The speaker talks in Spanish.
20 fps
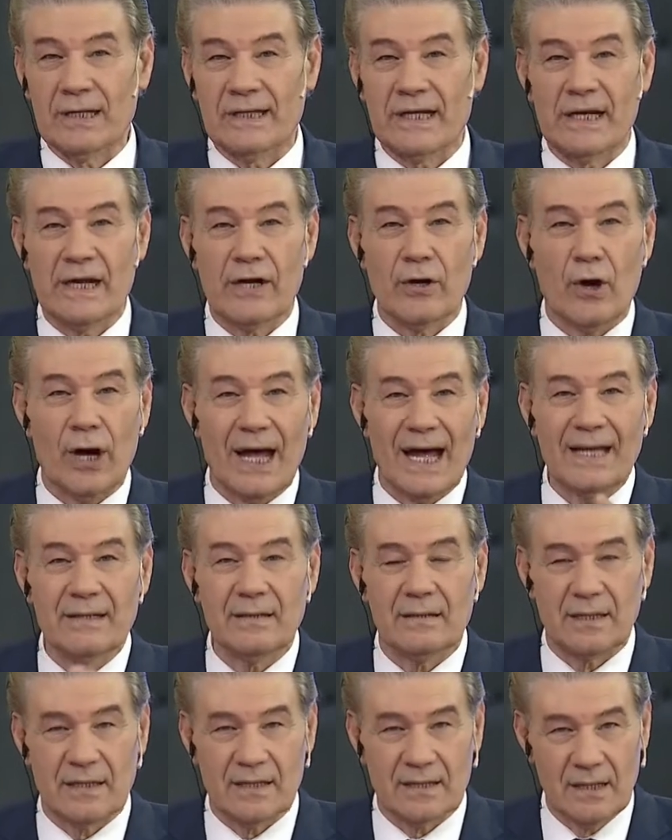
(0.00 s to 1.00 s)
el dinero
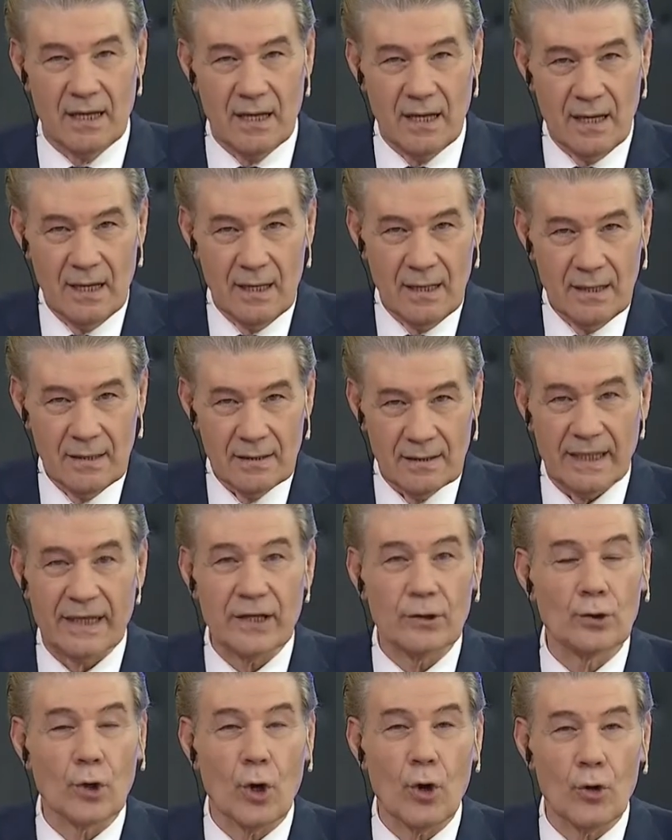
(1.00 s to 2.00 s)
antes de
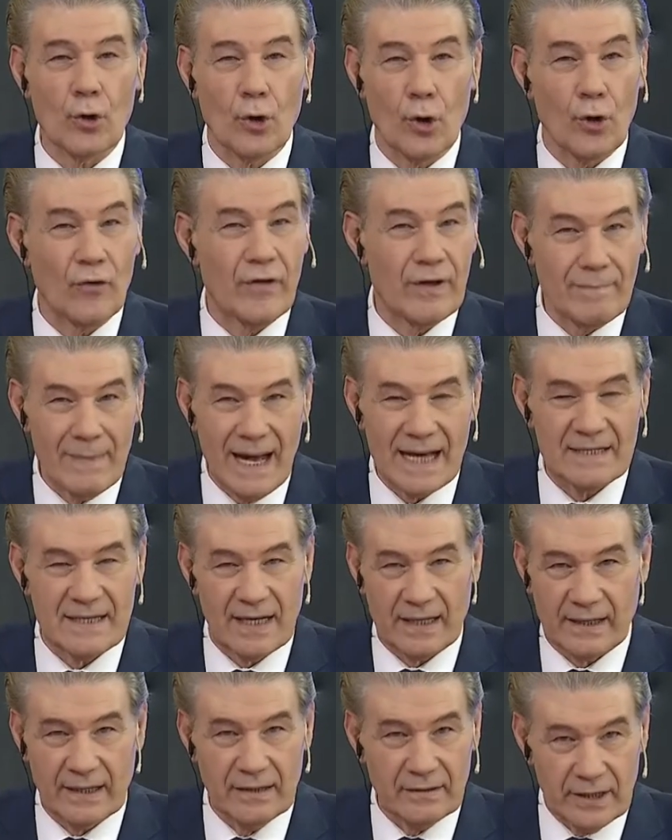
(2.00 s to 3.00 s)
que todos los demás
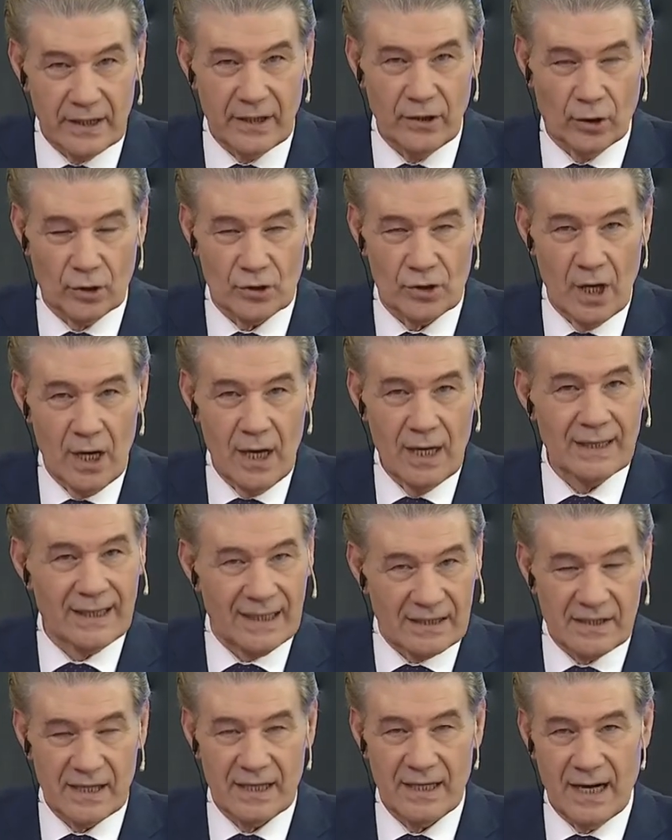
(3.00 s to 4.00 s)
argentinos
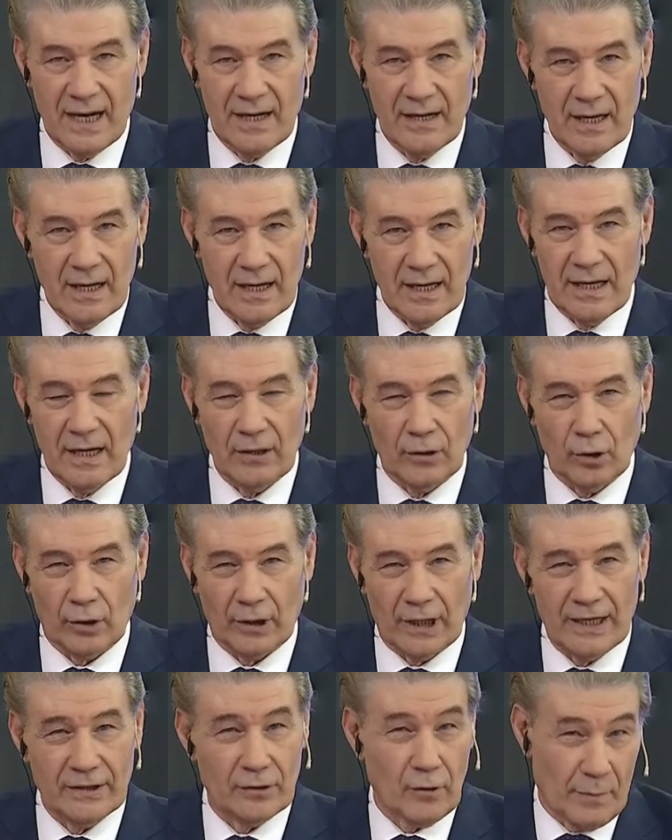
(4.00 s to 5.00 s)
cayeran en el
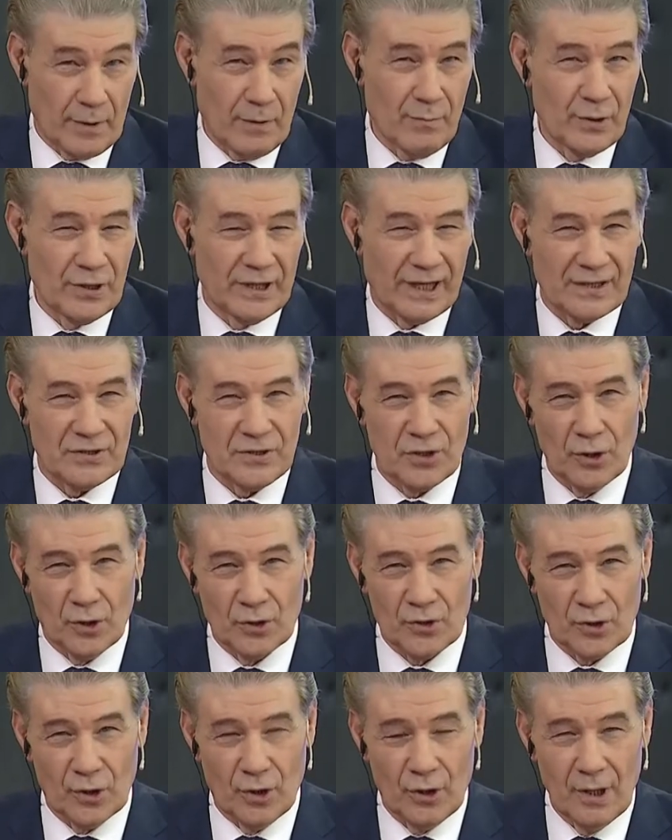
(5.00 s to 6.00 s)
corralito. Pero es muy
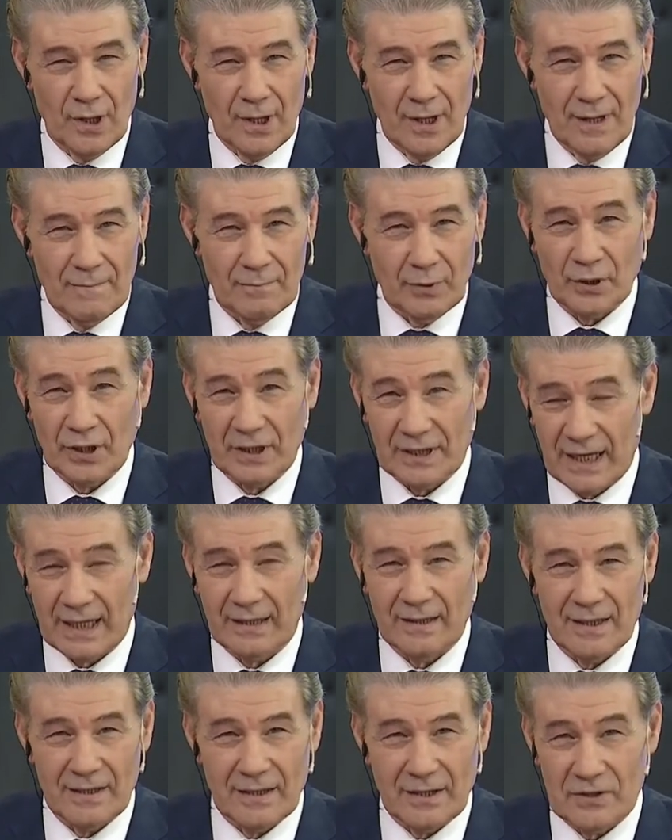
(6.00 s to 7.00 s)
gracioso, porque
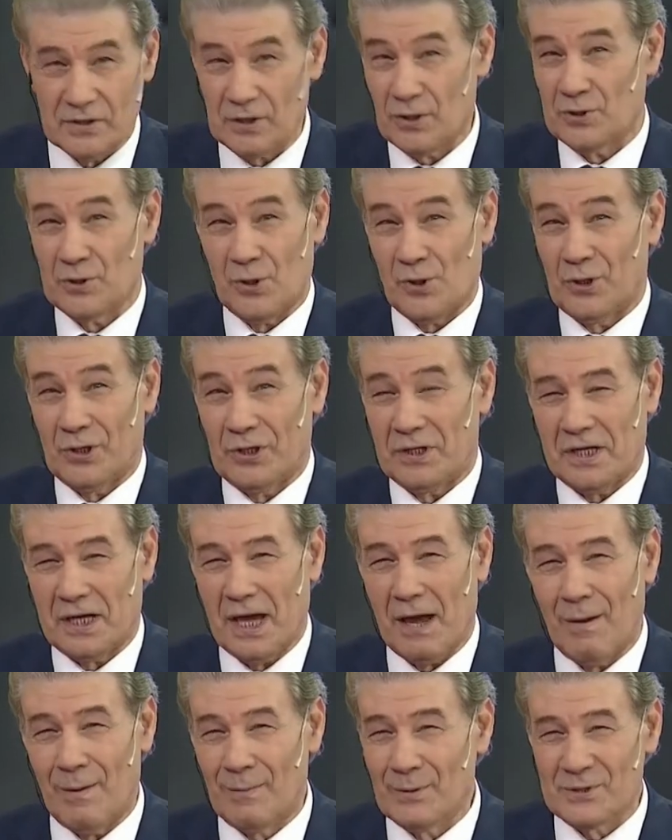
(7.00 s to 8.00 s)
tratan de decir, yo lo
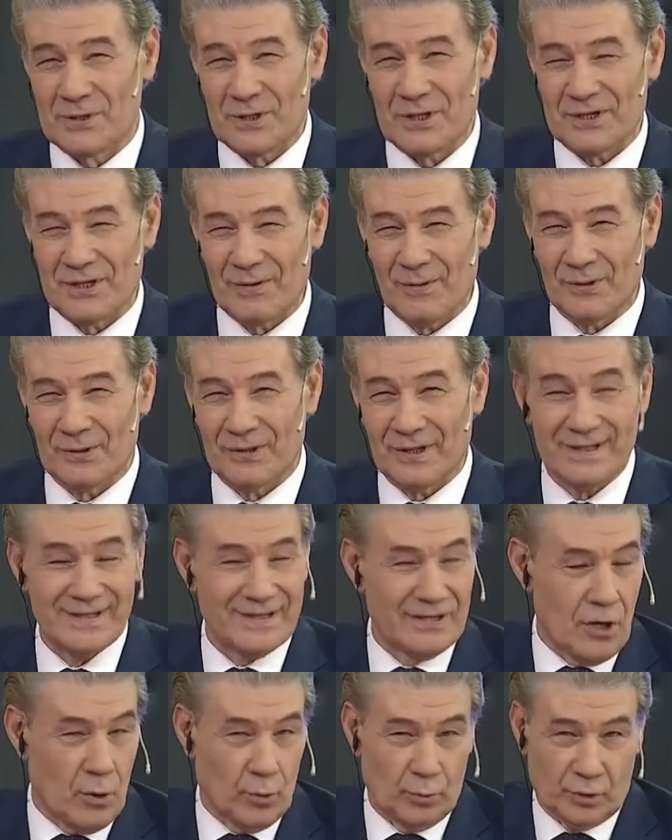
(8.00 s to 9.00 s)
criticaba muchísimo. Usted
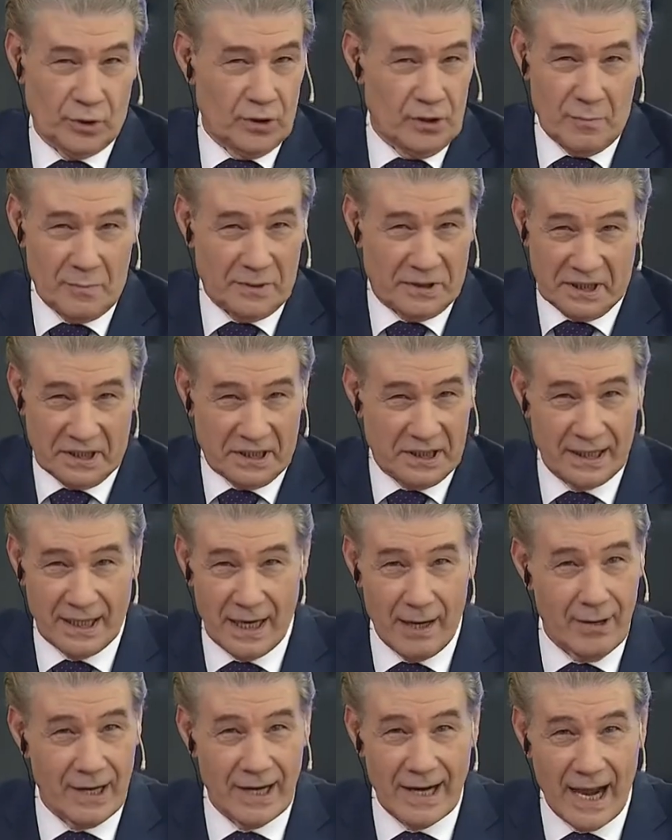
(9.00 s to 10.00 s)
dice, no, ustedes no me
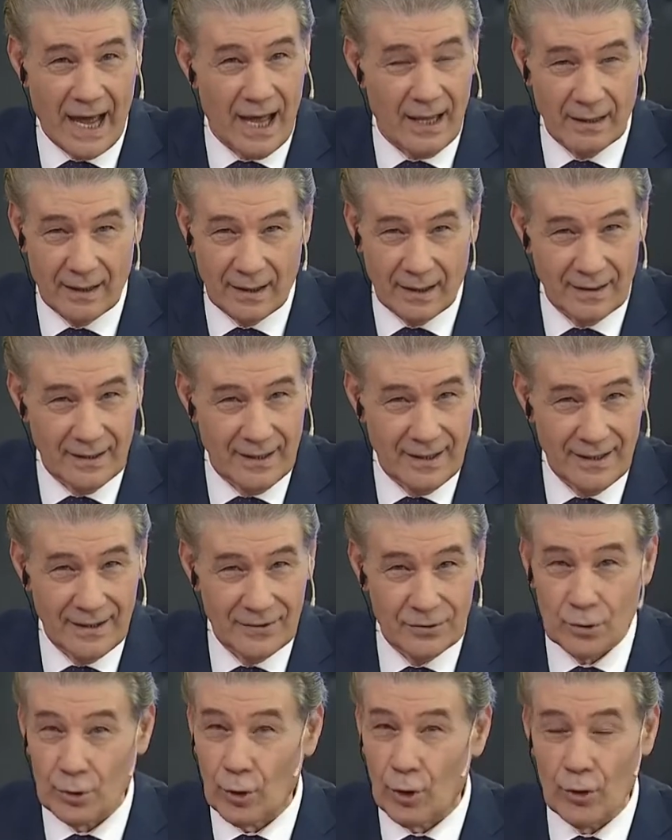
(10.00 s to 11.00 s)
criticaban nada.
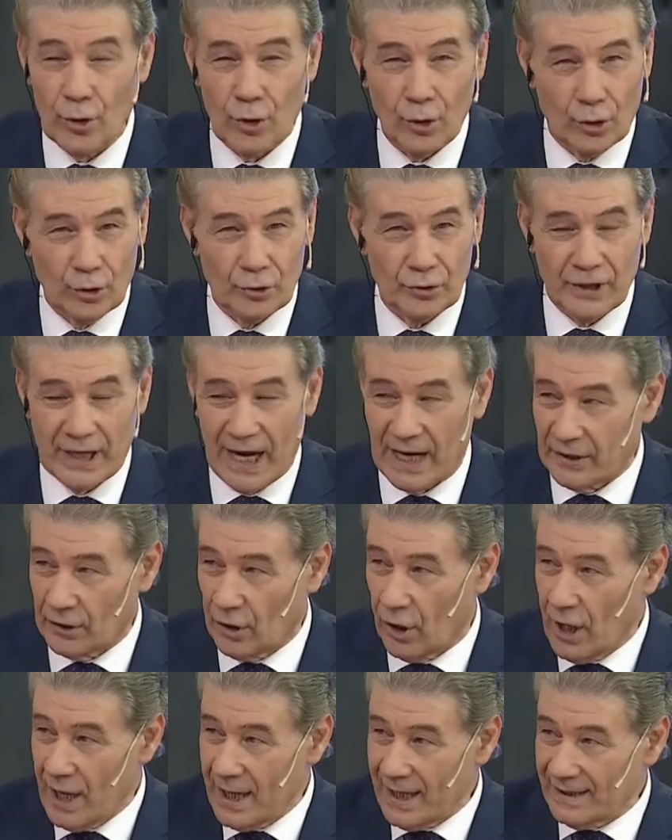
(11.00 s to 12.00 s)
Todo lo
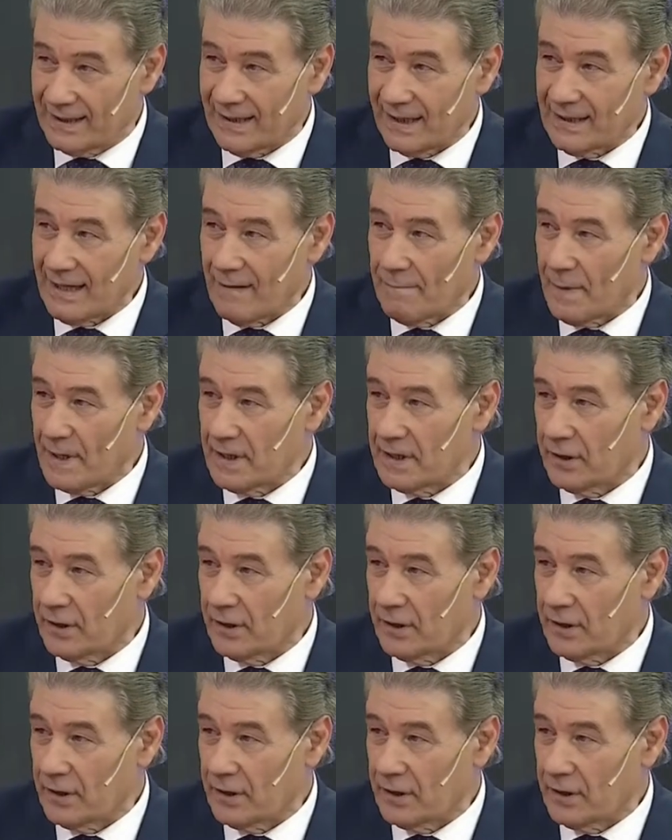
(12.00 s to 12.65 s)
contrario. Esta etapa